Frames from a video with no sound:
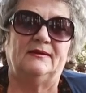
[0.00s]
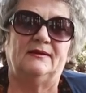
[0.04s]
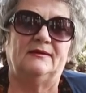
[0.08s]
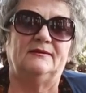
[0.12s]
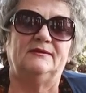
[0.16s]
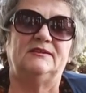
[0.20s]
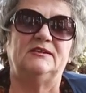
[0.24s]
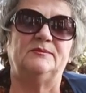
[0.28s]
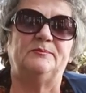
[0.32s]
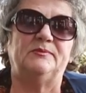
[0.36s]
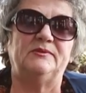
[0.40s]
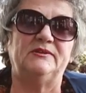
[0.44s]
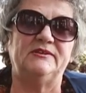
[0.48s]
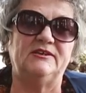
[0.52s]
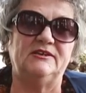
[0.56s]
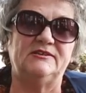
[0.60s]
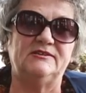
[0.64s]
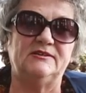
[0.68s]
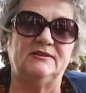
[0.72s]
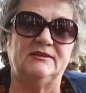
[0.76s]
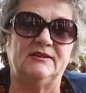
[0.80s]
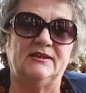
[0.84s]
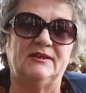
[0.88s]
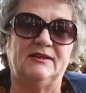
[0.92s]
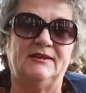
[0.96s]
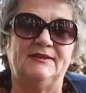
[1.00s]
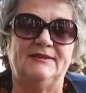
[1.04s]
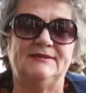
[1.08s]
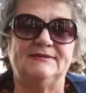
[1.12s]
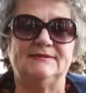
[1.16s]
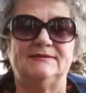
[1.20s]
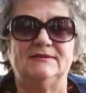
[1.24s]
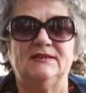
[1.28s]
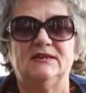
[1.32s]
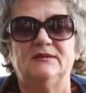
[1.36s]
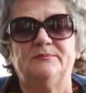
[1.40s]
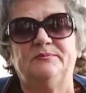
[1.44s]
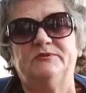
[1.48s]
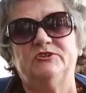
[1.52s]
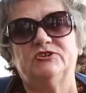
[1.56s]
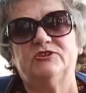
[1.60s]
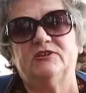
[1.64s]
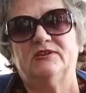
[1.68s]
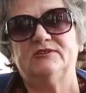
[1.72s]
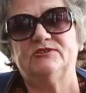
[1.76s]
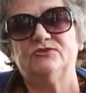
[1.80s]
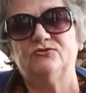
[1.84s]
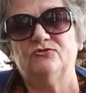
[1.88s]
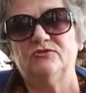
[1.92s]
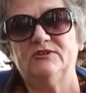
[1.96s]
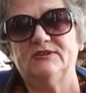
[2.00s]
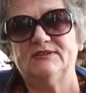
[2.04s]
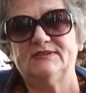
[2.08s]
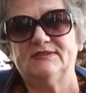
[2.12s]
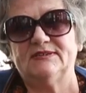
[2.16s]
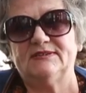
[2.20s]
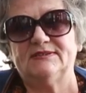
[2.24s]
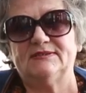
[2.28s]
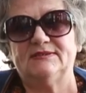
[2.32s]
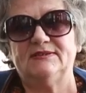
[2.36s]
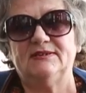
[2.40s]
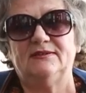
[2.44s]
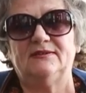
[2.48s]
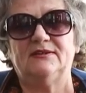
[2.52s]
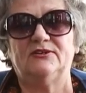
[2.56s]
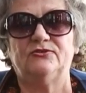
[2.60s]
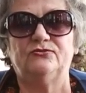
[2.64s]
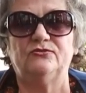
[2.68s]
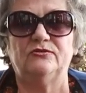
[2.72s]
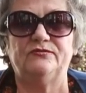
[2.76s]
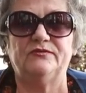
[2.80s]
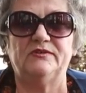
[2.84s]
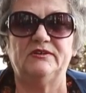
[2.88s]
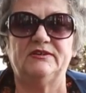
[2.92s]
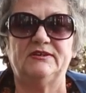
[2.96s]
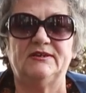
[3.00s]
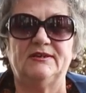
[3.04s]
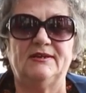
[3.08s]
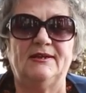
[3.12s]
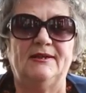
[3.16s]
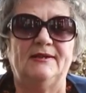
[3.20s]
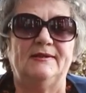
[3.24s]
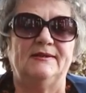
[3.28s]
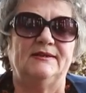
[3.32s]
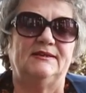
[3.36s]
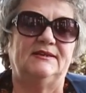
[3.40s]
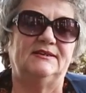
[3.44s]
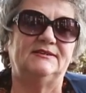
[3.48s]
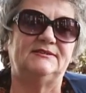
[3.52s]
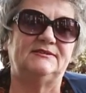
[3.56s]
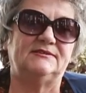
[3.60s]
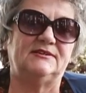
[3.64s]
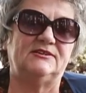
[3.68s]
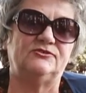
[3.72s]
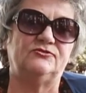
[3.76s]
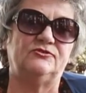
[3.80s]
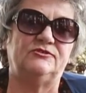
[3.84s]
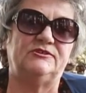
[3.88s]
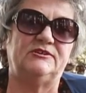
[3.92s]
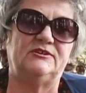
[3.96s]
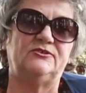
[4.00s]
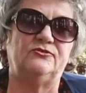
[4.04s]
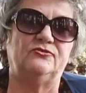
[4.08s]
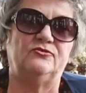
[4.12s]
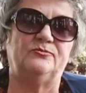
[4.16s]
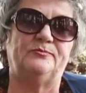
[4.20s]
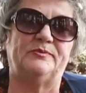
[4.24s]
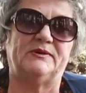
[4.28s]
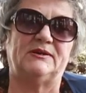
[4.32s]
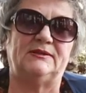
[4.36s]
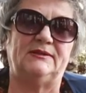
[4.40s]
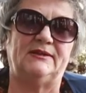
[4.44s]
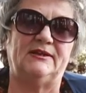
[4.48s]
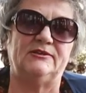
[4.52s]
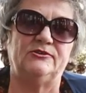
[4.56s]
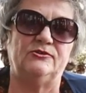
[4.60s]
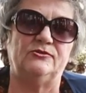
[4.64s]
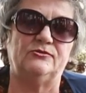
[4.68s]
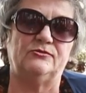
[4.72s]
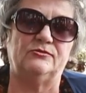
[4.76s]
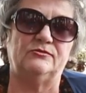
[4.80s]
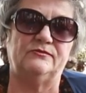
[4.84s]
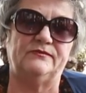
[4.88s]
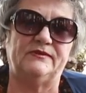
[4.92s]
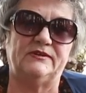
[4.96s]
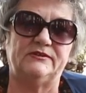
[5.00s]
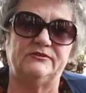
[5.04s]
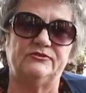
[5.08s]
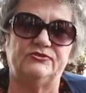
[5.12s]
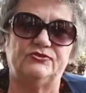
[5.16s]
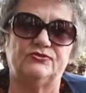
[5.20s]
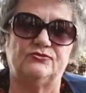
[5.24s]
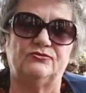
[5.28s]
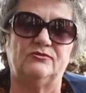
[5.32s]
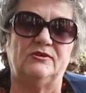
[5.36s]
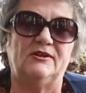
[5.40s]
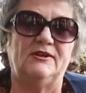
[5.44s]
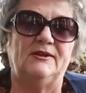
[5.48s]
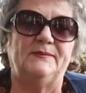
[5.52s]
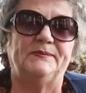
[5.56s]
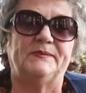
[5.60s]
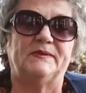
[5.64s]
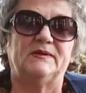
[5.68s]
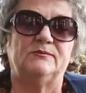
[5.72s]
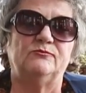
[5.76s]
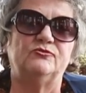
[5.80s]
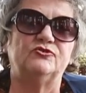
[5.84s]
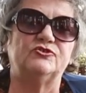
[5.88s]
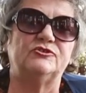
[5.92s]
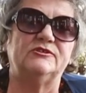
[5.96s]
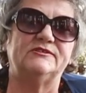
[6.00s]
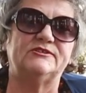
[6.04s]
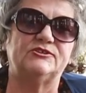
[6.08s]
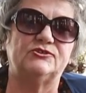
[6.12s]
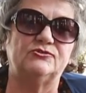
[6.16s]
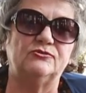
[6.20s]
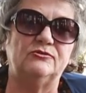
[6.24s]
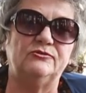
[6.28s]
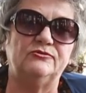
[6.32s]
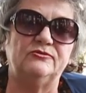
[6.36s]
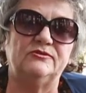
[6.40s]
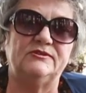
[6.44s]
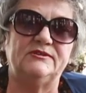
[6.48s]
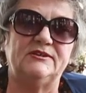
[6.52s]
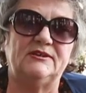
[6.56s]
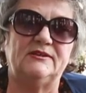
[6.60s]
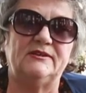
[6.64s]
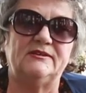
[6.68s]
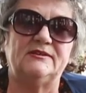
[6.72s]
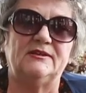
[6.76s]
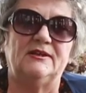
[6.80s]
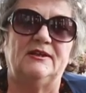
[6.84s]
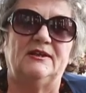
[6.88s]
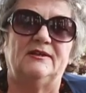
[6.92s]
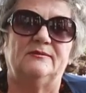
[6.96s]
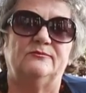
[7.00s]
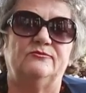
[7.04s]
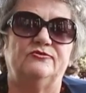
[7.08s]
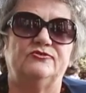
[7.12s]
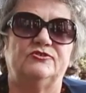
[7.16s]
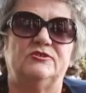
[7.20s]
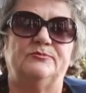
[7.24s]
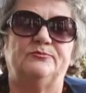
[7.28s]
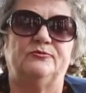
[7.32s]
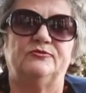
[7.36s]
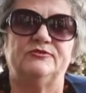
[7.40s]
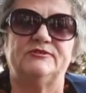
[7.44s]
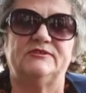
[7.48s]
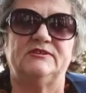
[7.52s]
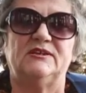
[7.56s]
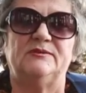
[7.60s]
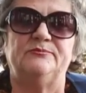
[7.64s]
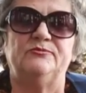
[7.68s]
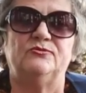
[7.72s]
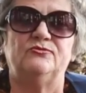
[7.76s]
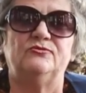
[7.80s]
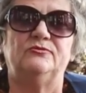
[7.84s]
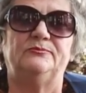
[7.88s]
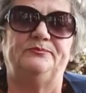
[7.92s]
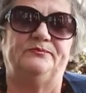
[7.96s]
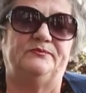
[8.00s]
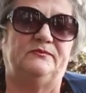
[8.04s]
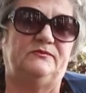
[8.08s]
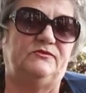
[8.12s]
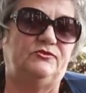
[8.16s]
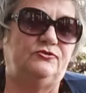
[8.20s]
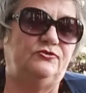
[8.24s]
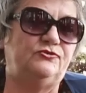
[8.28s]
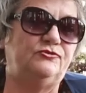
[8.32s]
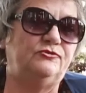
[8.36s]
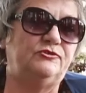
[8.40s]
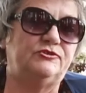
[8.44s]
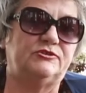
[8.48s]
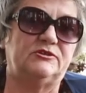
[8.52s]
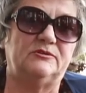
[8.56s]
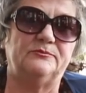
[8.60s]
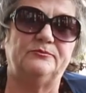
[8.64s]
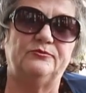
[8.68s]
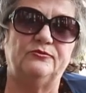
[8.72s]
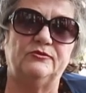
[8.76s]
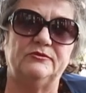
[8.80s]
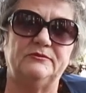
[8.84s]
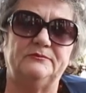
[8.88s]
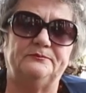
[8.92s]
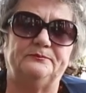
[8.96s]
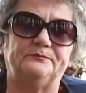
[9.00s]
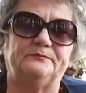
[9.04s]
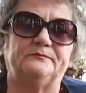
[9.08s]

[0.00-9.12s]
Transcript: дополнительные. Если я пришла с улицы, сняла туфельки, я сразу делаю прохладненькую ванночку. Можно с солью делать, можно просто я беру чуть-чуть шампунь,